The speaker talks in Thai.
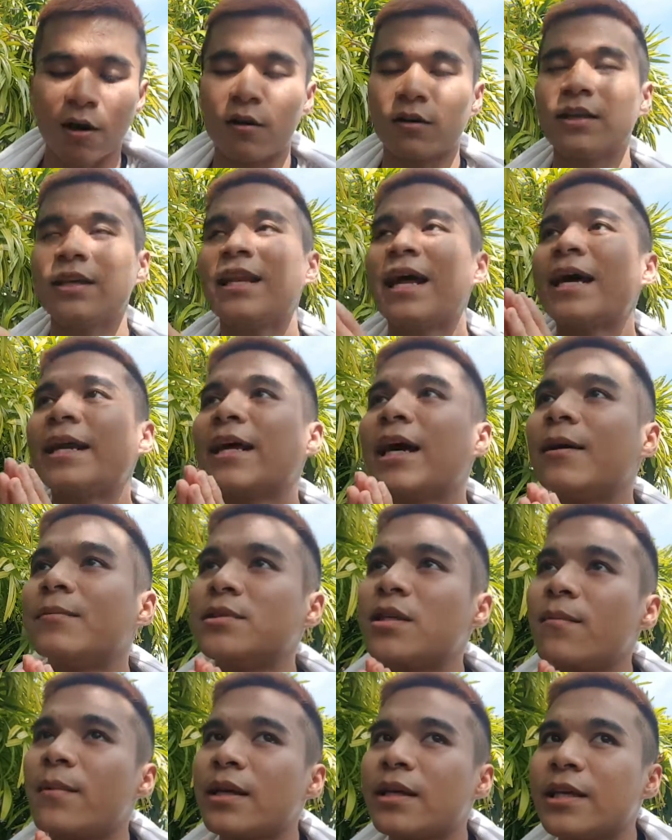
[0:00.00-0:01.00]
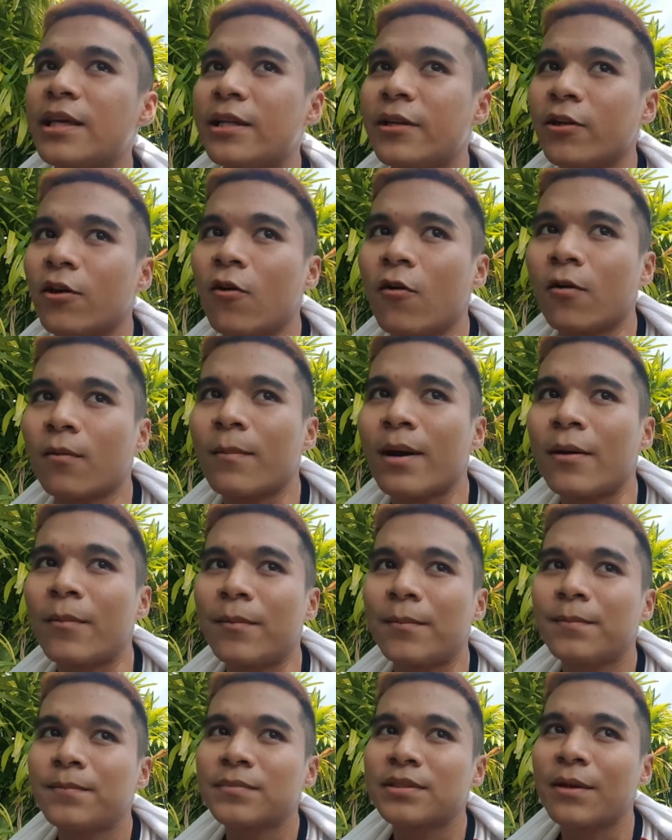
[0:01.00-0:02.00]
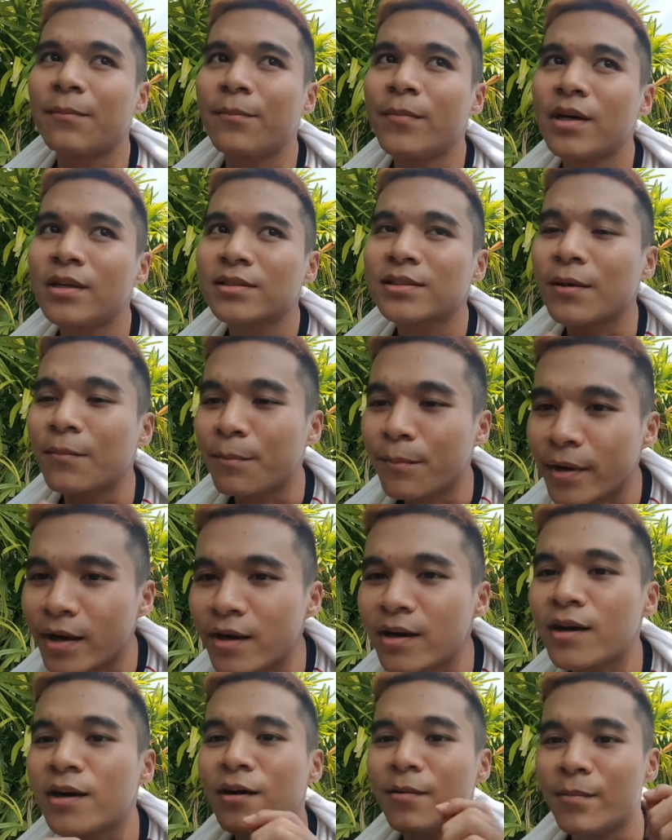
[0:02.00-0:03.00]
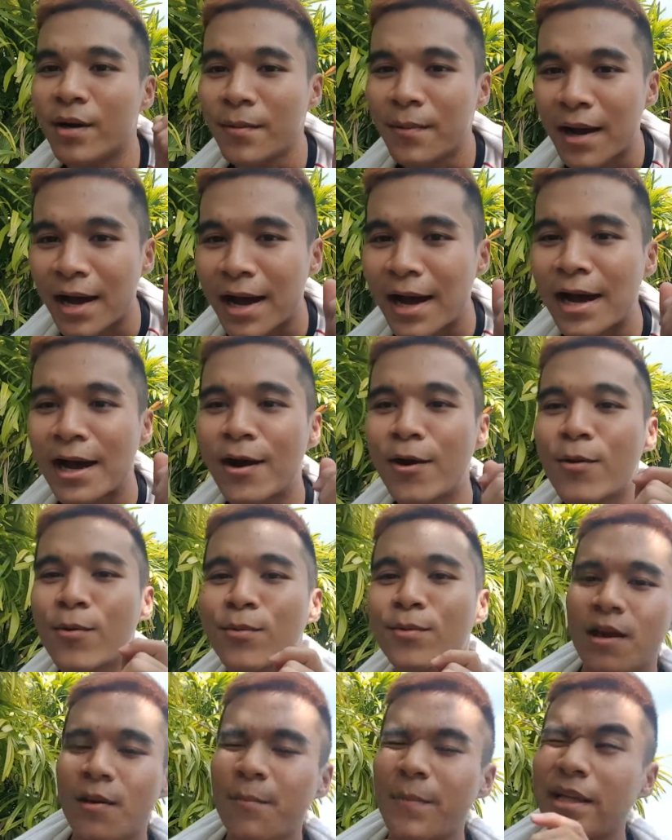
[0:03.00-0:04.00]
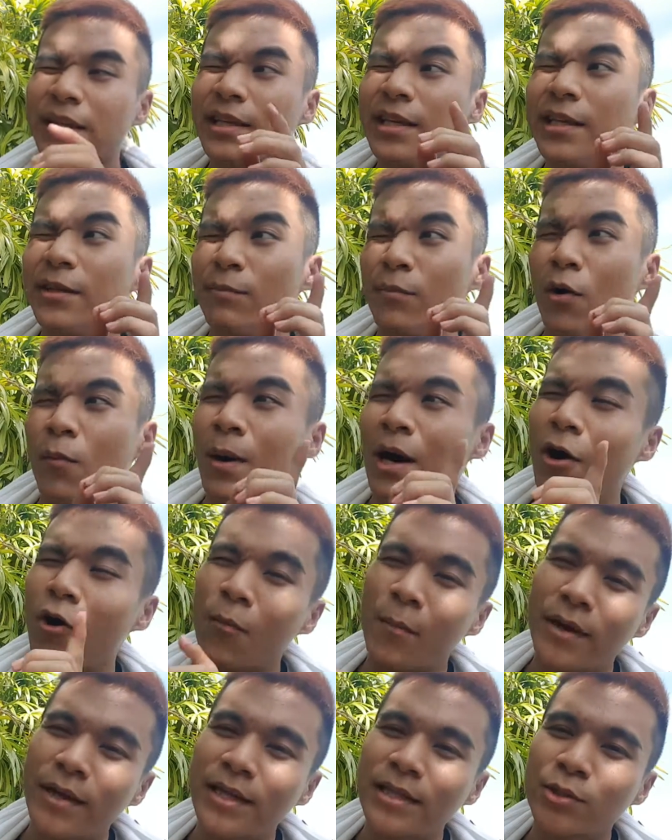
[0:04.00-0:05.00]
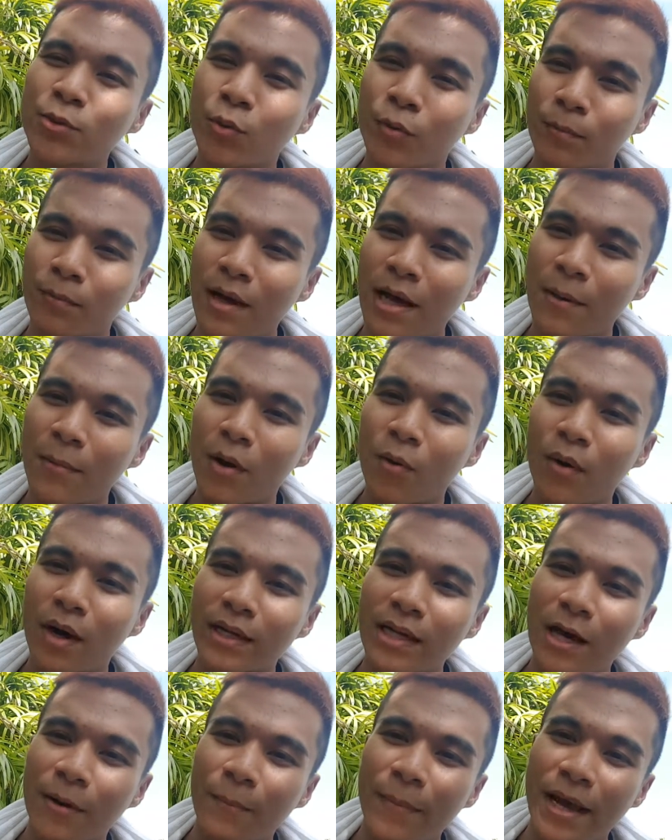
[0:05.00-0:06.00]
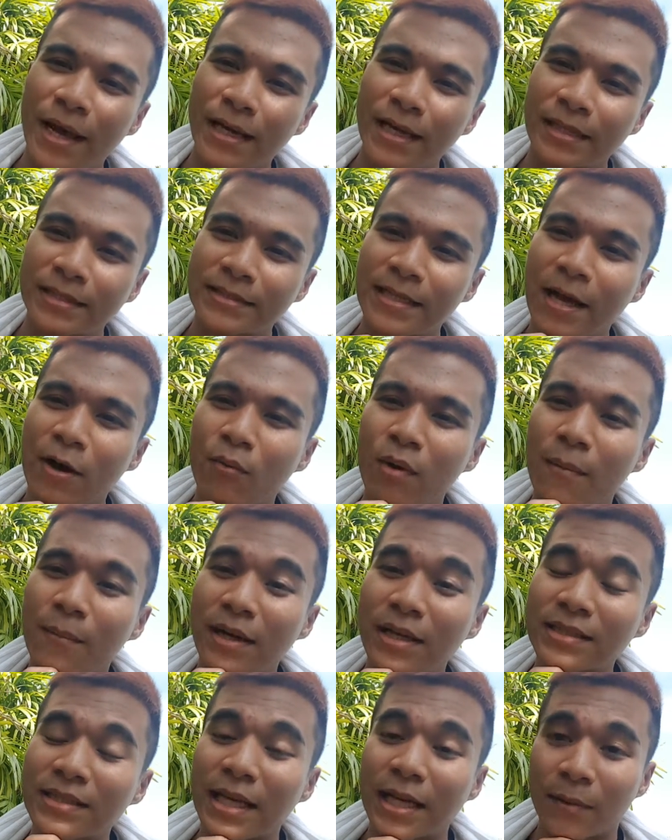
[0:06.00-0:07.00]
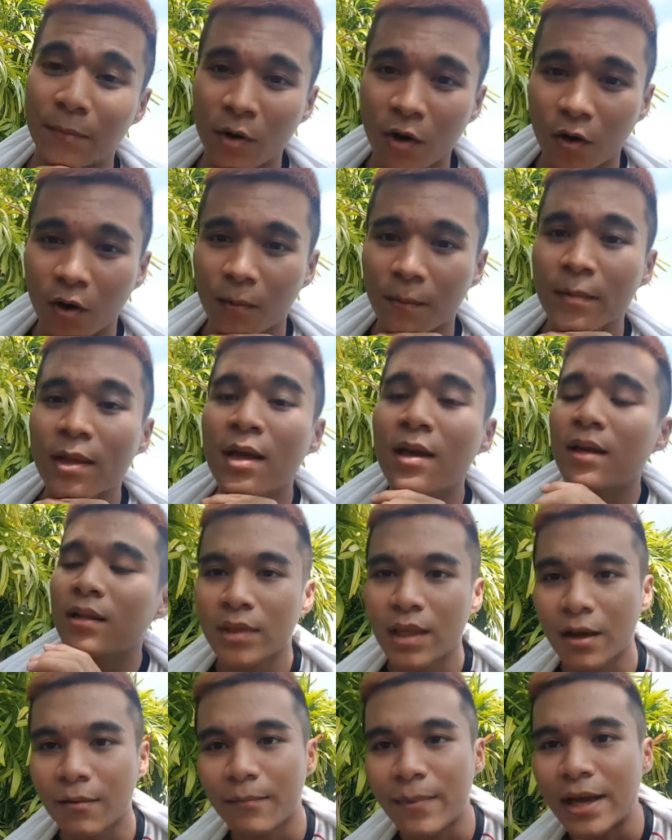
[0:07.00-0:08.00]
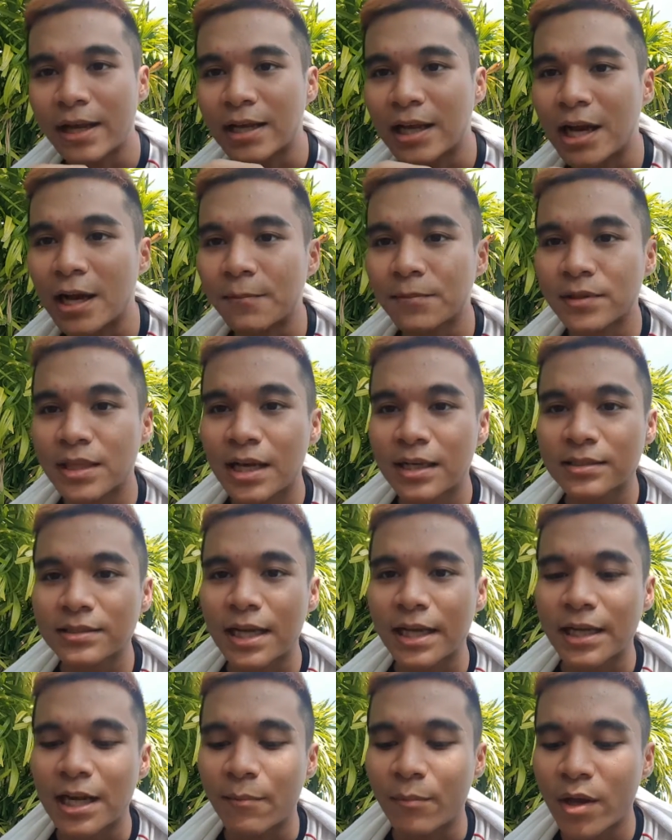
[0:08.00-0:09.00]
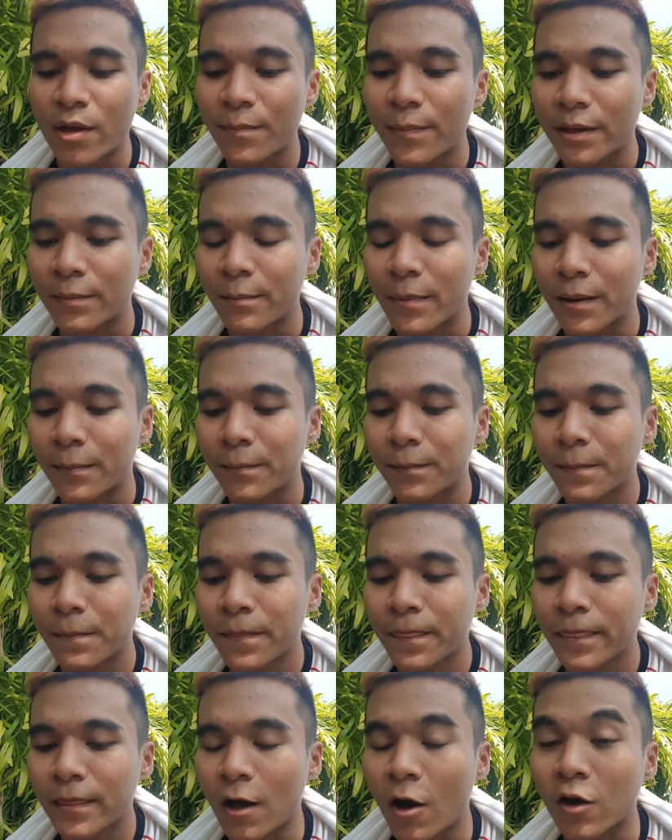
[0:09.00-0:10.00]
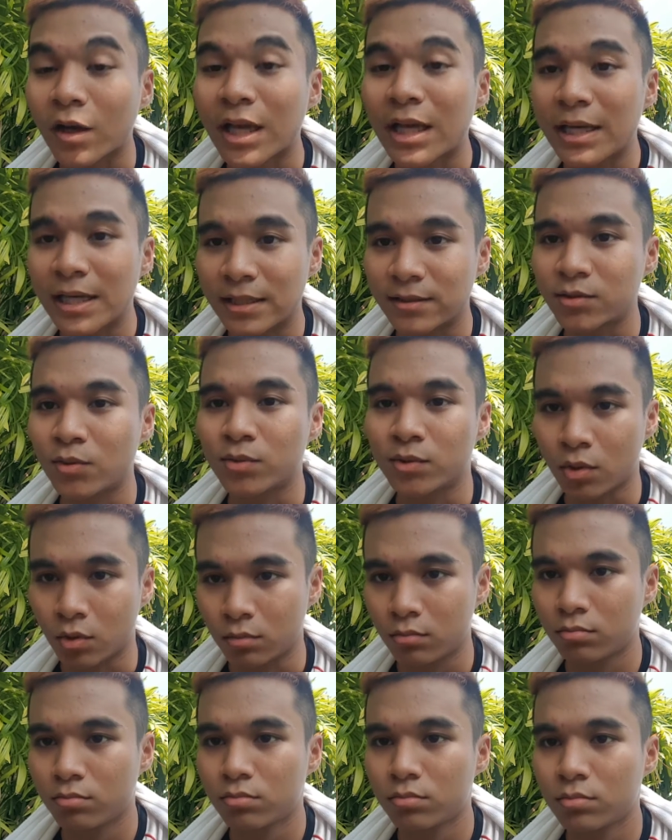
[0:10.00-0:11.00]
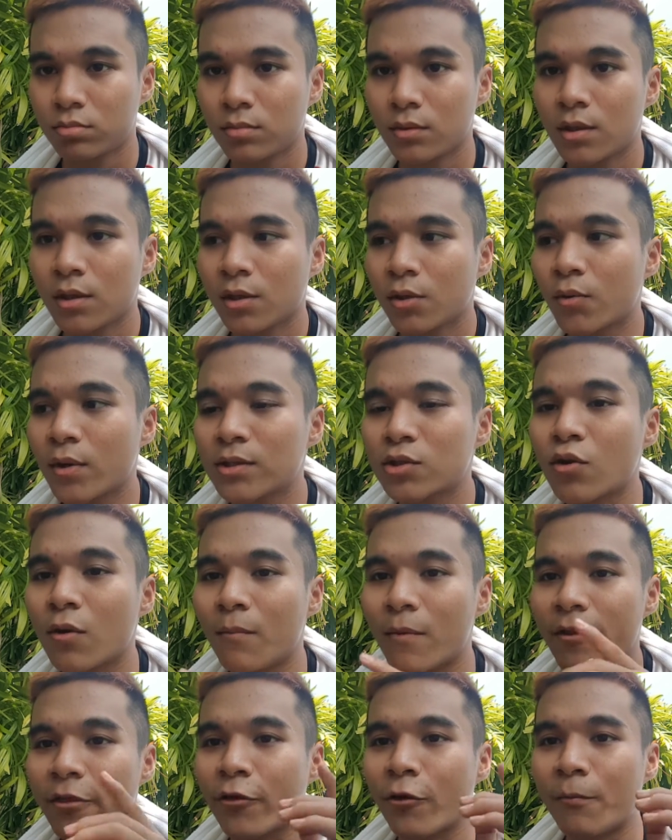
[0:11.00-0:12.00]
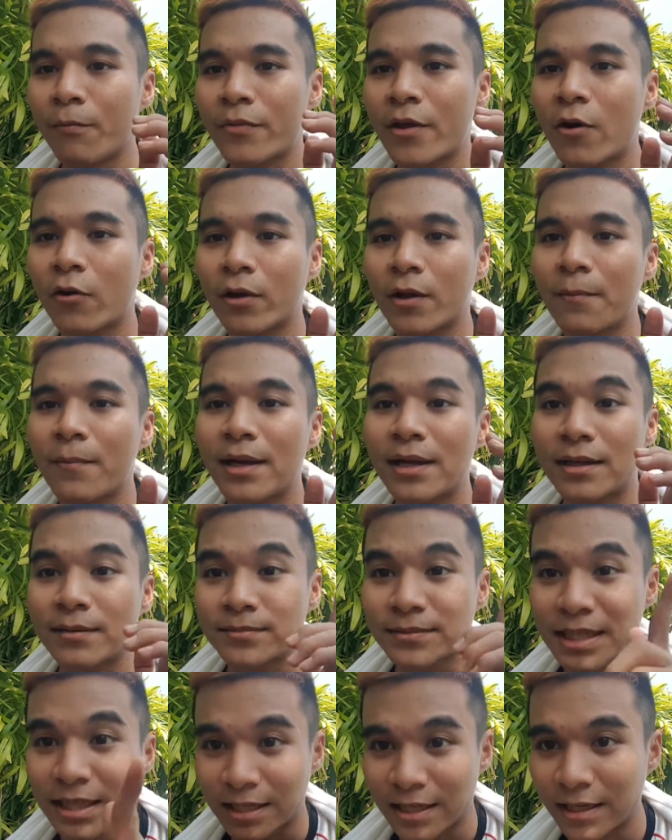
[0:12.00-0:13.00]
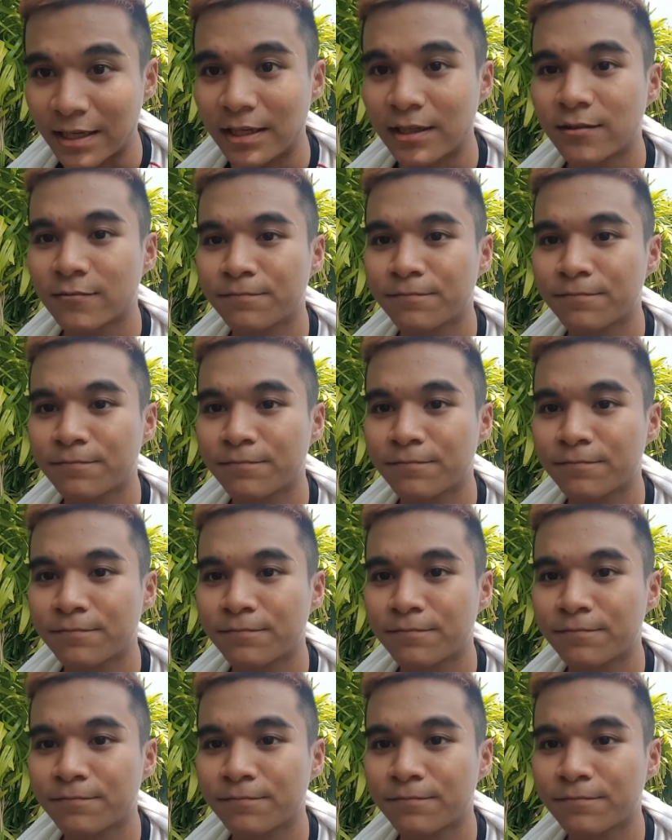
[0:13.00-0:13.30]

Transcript: องที่ได้นะครับจะเป็นกลิ่นอกแบบซัมเมอร์ซัมเมอร์มะพร้าว เป็นกลิ่นเบาๆ ไม่ได้ฉุนมากเพราะว่าทางแบรนด์เนี่ย แจ้งว่าไม่ได้ใส่น้ำหอมทางแบรนด์นะครับ ตั้งใจทำให้เป็นแบบ ออร์แกนิกสุด ๆ ด้วยส่วนผสมของน้ำมันทั้ง7ชนิด